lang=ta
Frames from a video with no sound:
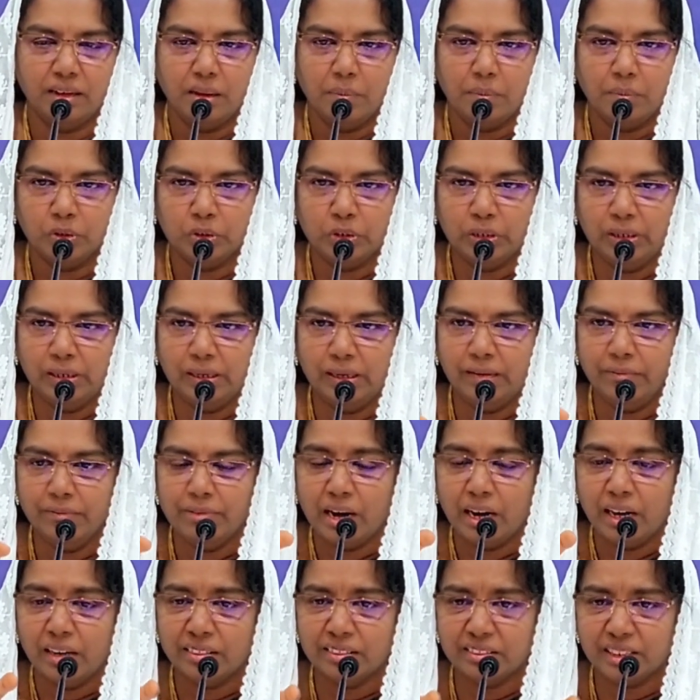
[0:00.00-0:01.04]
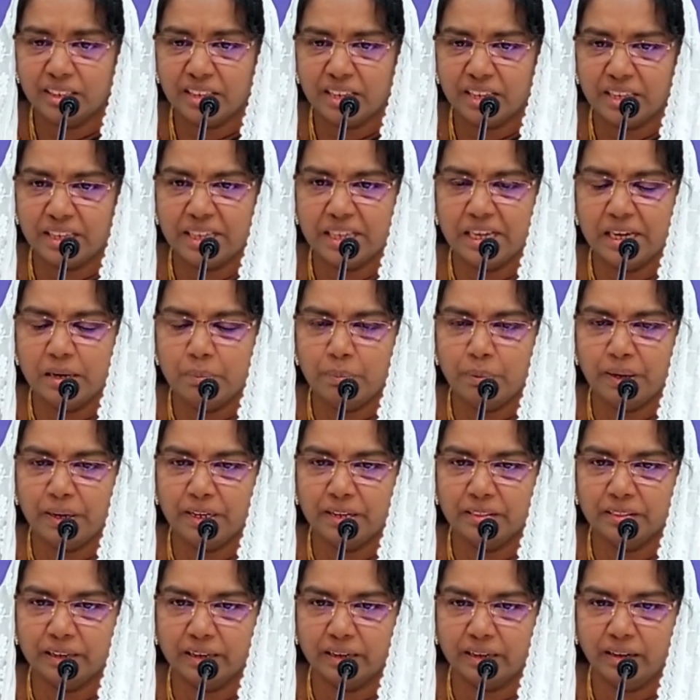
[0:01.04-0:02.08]
முதல்ல வார்த்தைக்கு
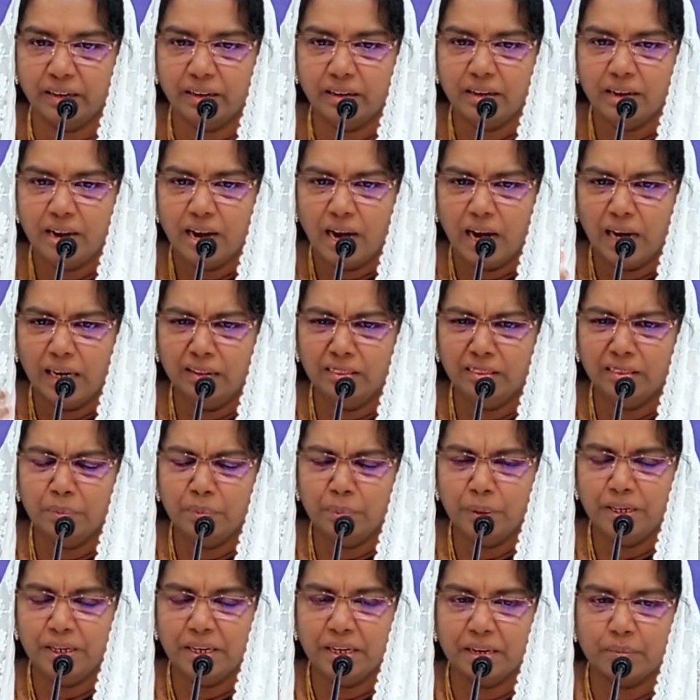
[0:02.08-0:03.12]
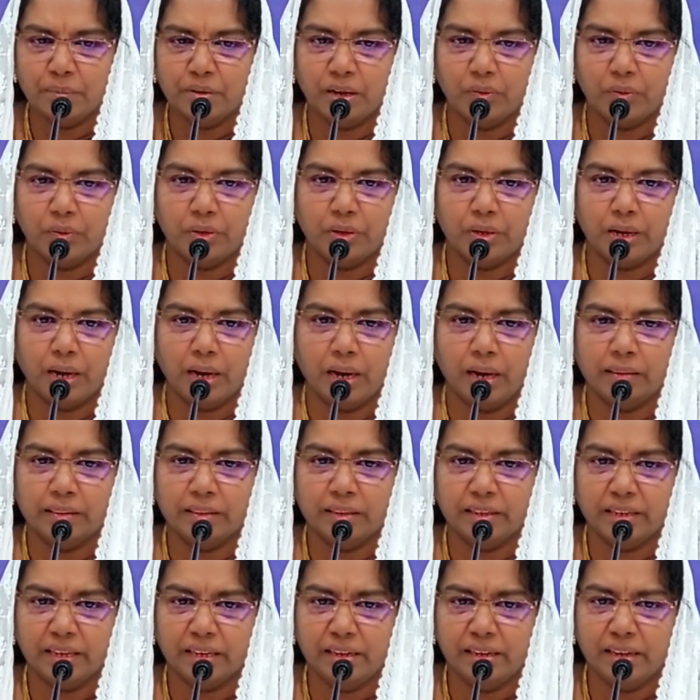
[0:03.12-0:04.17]
கீழ்ப்படிந்தான் அடுத்தபடியாக நம்ம அவன் அந்த
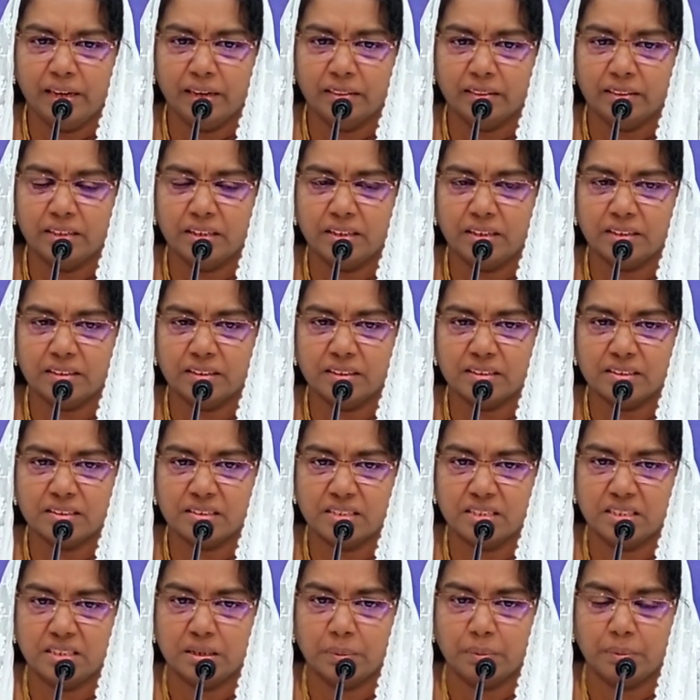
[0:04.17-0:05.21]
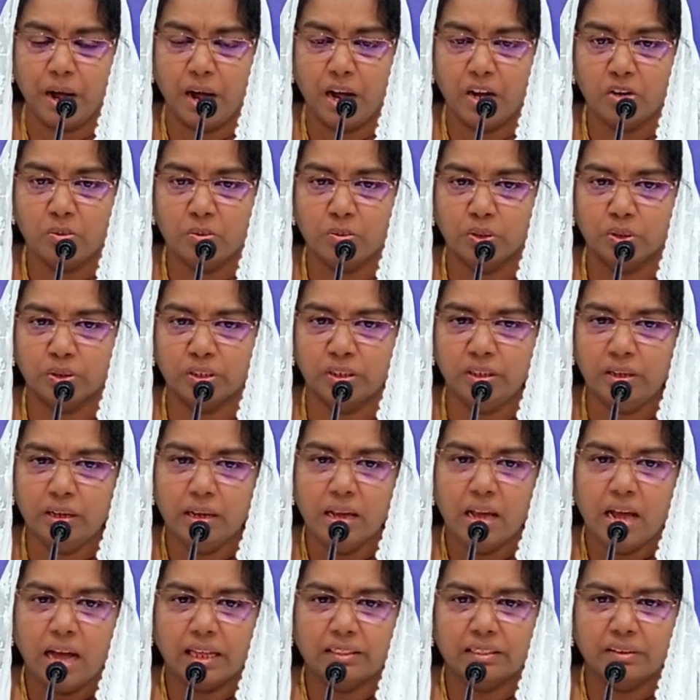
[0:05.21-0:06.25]
எலியா தீர்க்கதரிசிகிட்ட பார்க்கும்போது
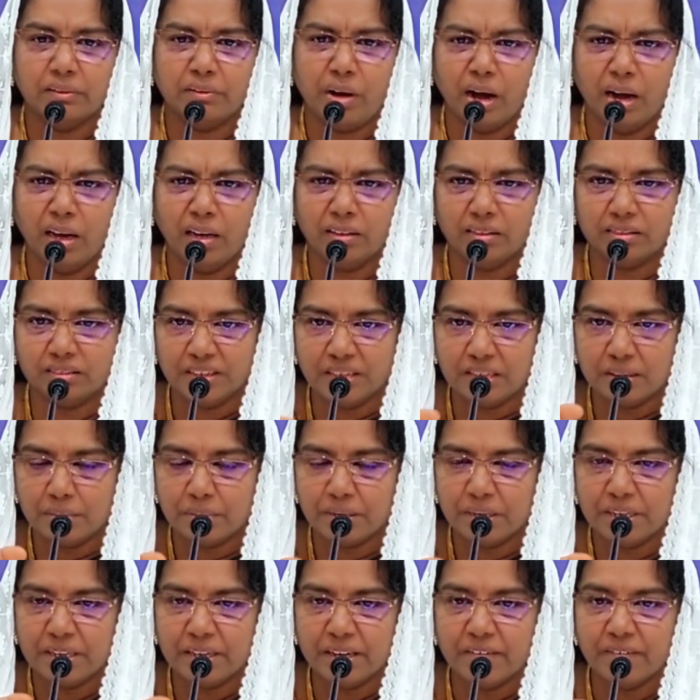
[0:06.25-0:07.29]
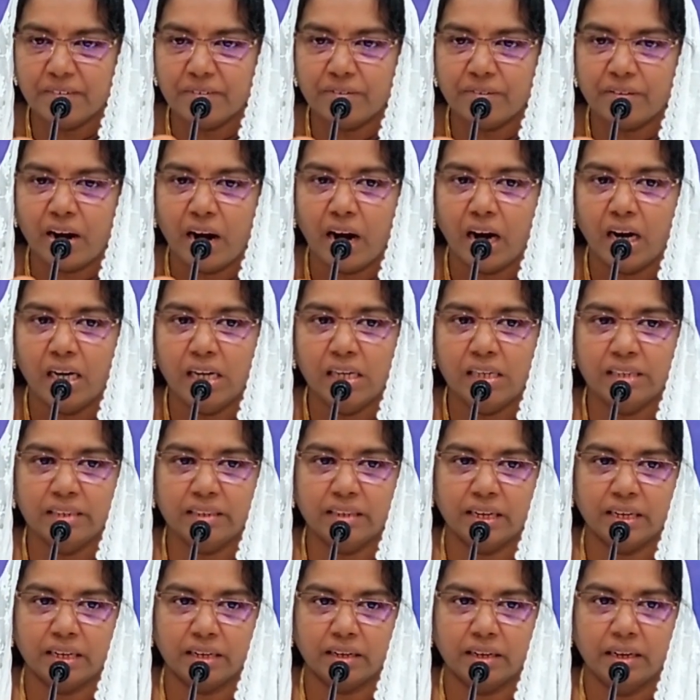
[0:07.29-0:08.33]
அந்த வார்த்தையின்படியே
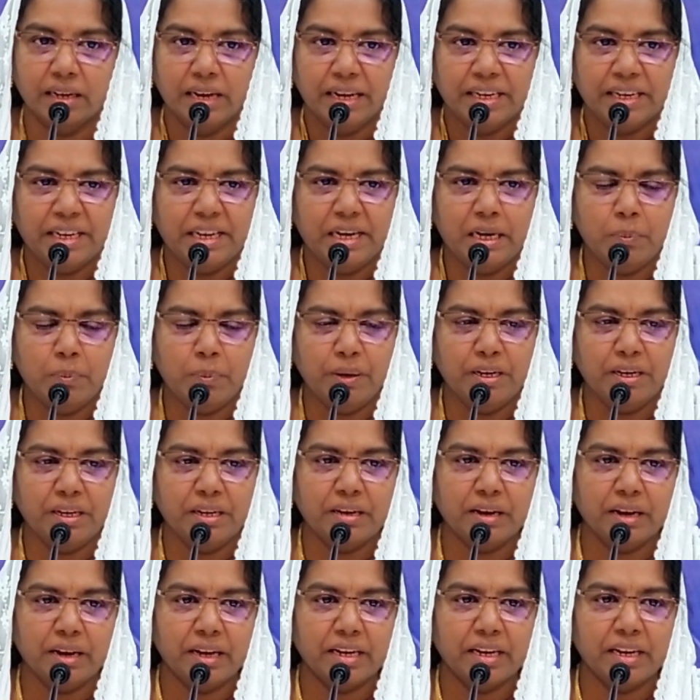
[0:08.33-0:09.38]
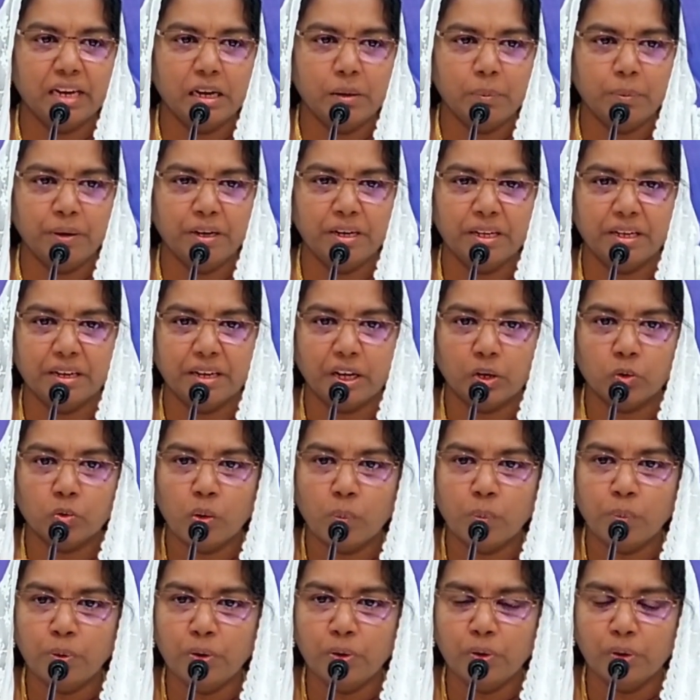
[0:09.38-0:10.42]
வாழ்ந்தாரு கீழ்ப்படுகிறேன் கீழ்ப்படுகிறேன்
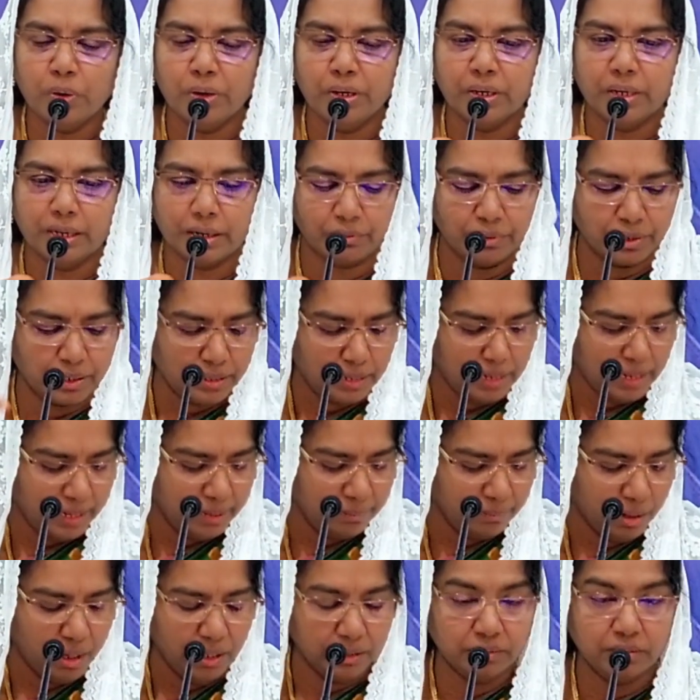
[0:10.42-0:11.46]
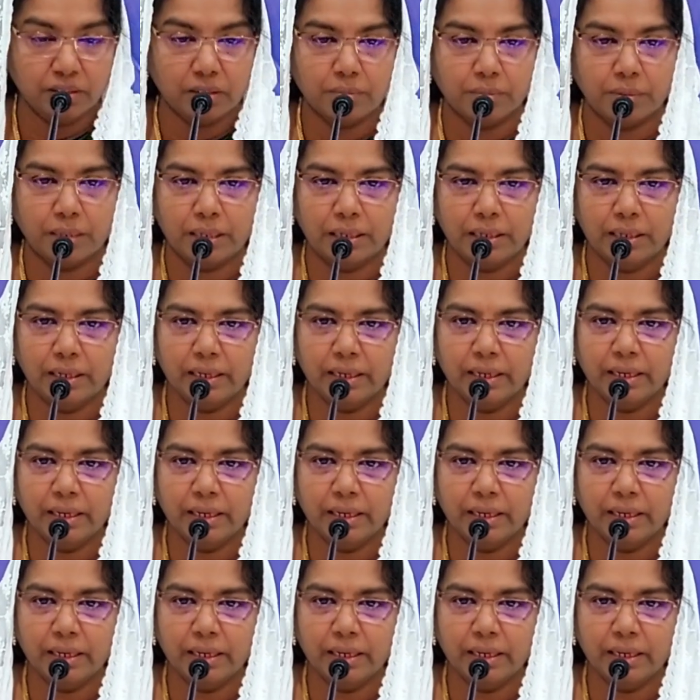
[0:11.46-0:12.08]
ஒப்பு கொடுக்கிறவர்களாய் மாத்திரம் அல்ல